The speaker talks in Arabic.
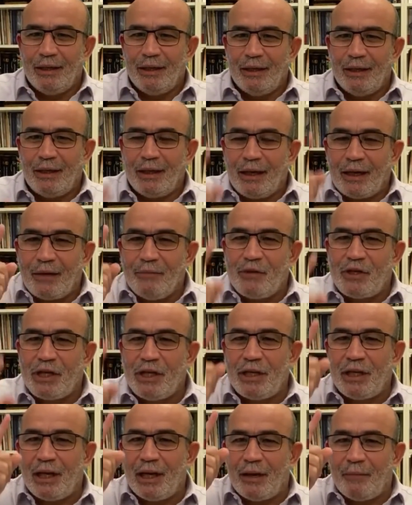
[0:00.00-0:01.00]
راك
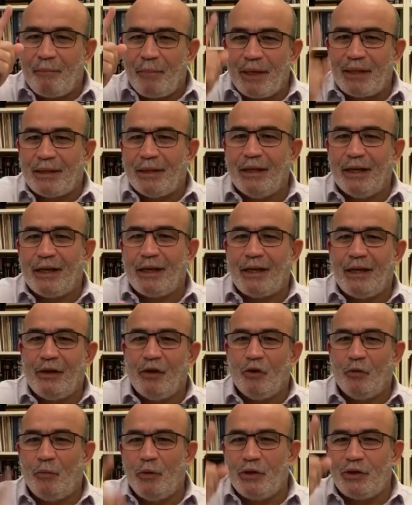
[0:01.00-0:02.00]
مشيت على بطنك
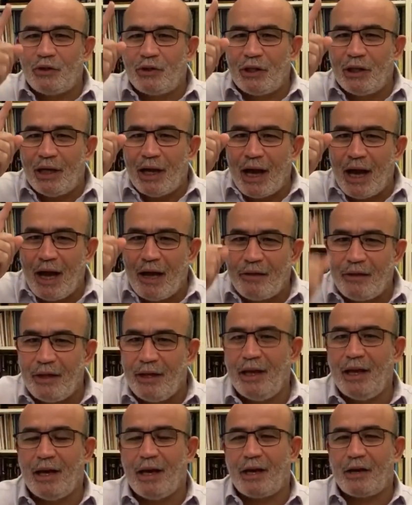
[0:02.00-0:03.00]
وبست
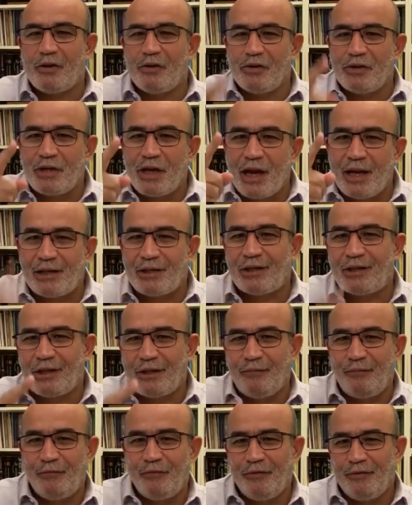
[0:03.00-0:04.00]
الأحذية رونجيرس
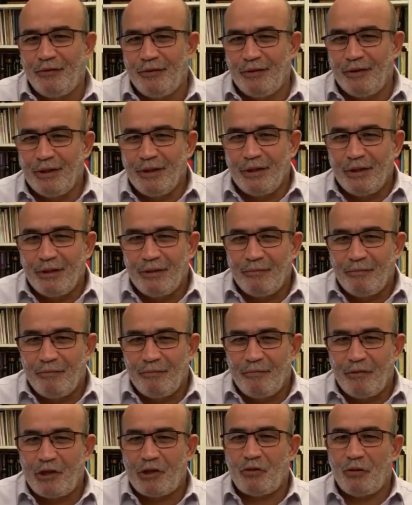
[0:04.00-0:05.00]

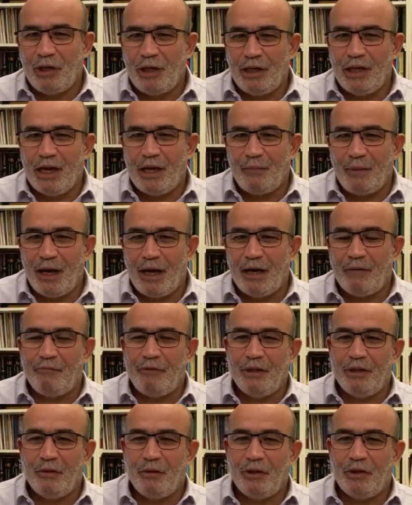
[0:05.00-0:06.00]
باش تولي نائب عام في
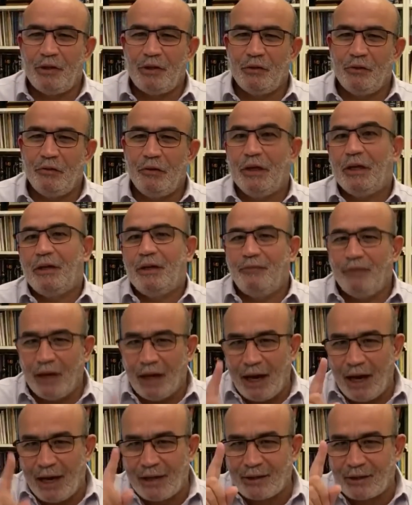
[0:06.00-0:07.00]
دولة توفيق في
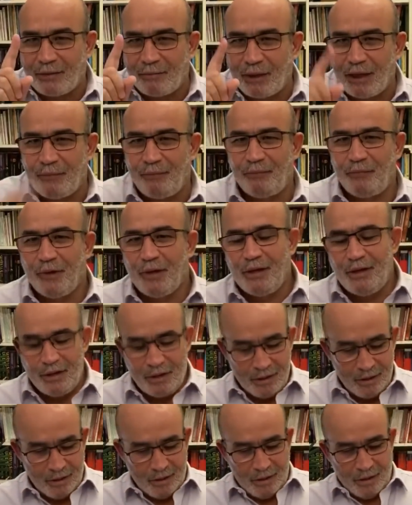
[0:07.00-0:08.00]
العاصمة
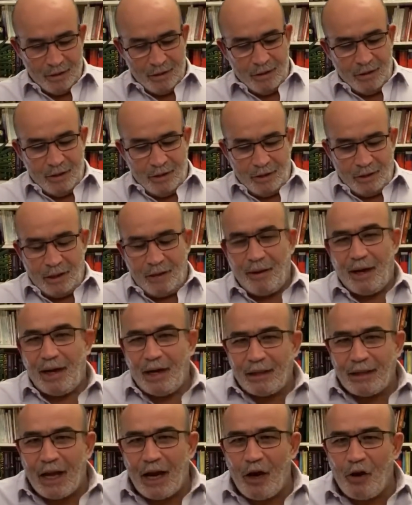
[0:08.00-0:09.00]
طبعا
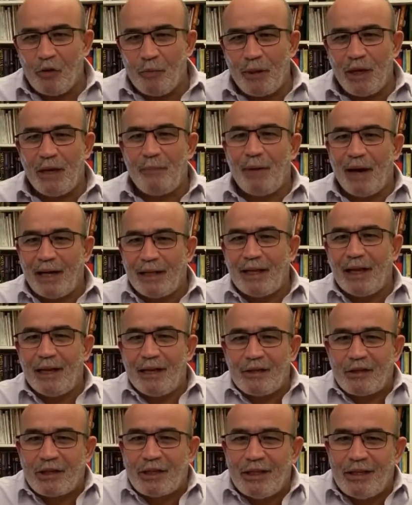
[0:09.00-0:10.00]
أطاحوا به بعد
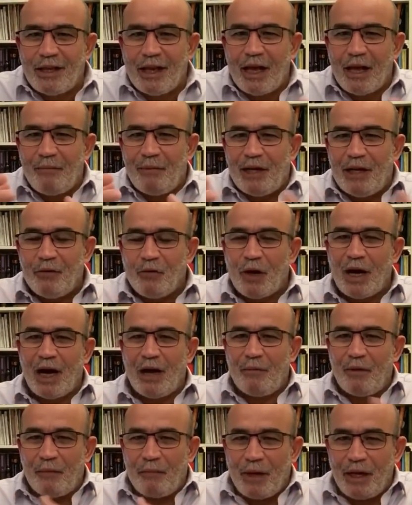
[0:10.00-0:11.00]
الصدام اللي وقع
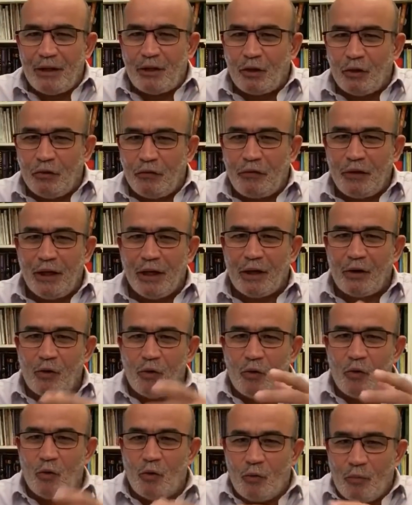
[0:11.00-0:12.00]
ما بين توفيق
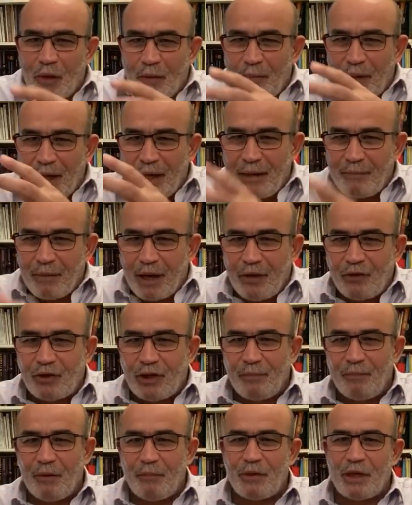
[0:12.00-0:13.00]
وما بين ما
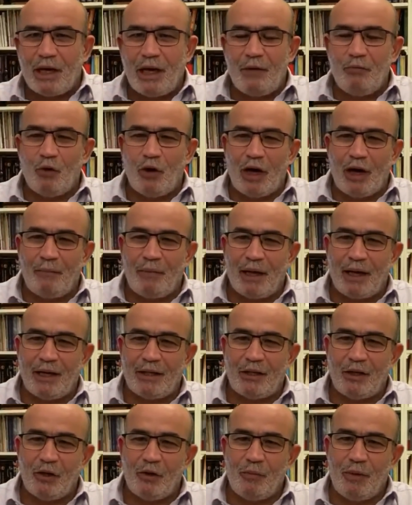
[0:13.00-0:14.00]
يسمى بجناح
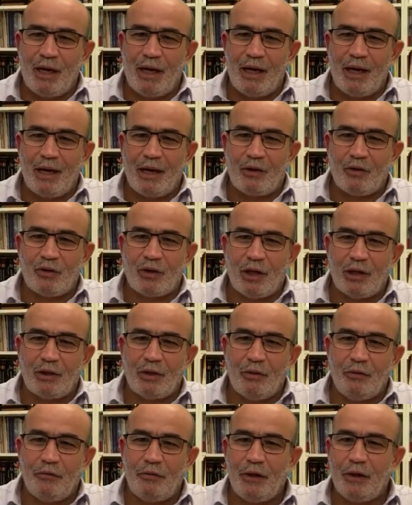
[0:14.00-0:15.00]
المخابرات يومها يا رصاد
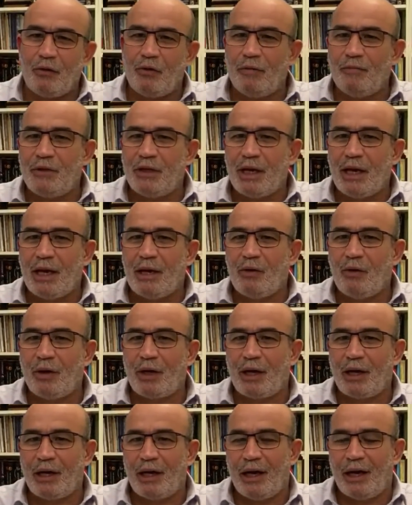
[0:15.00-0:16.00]
توفيق ومن جهة الأخرى
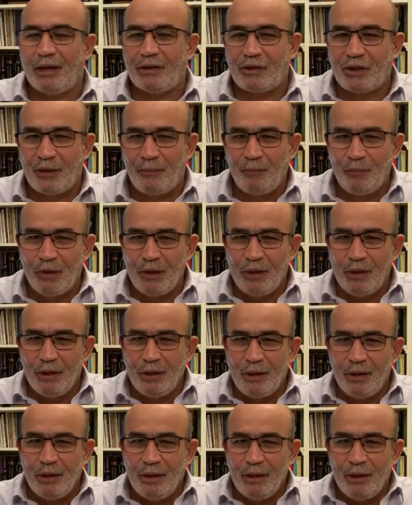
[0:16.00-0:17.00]
الرئاسة
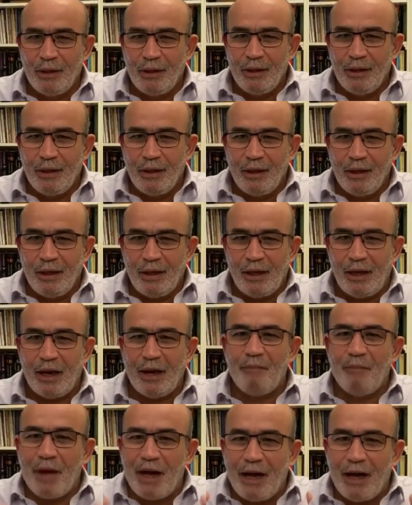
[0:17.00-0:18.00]

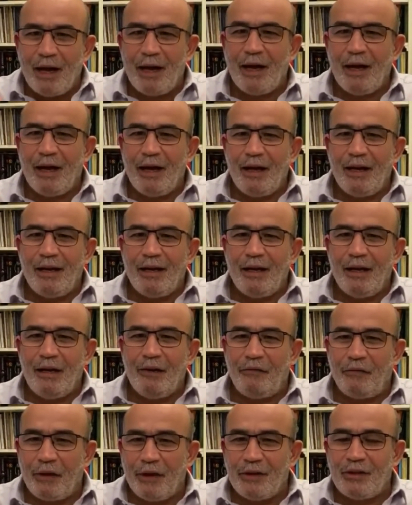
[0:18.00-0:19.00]
لما
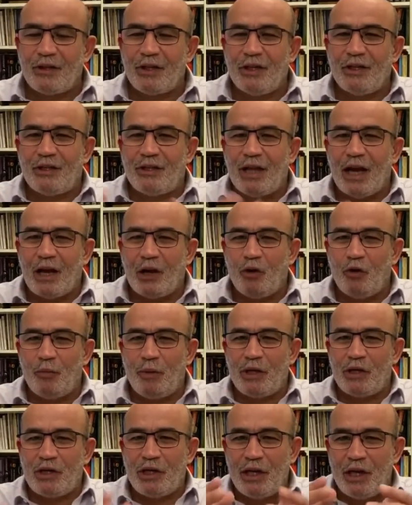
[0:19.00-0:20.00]
الفرنسيس دخلوا
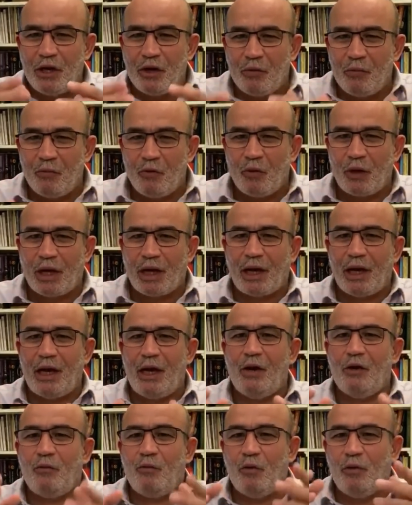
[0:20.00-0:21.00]
برجليهم وكرعيهم